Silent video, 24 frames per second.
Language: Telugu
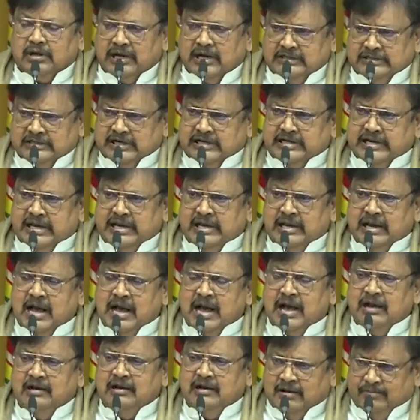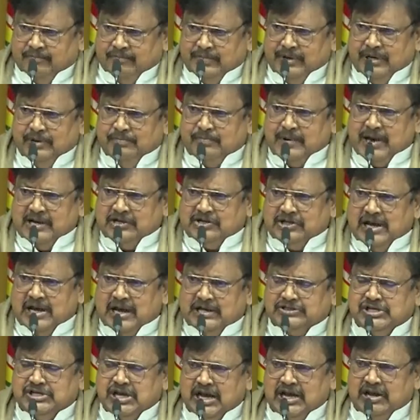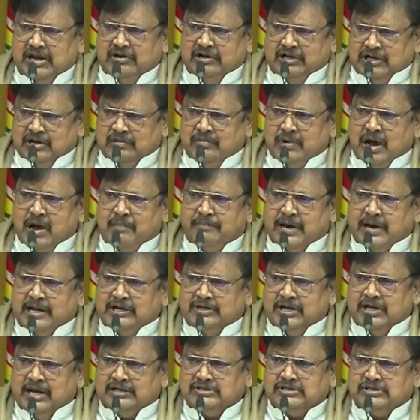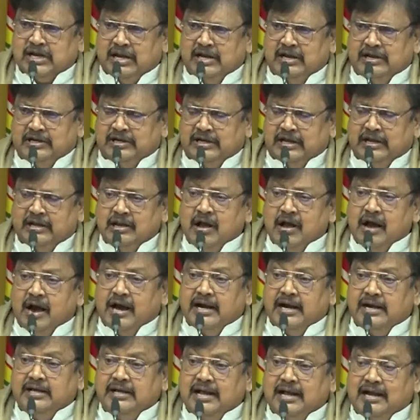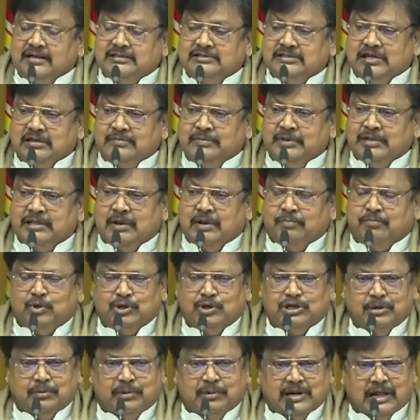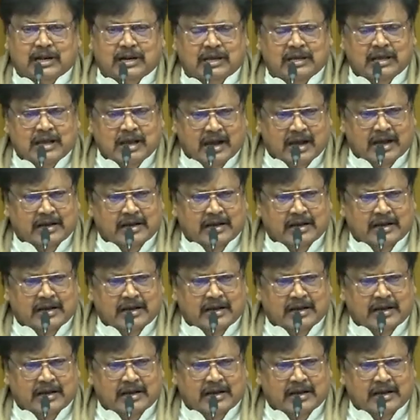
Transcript: రాజకీయంగా మీ పార్టీ ఆశయాలేంటి మా పార్టీ ఆశయాలేంటి ఐడియాలజీ మీద పోటీ పడాలి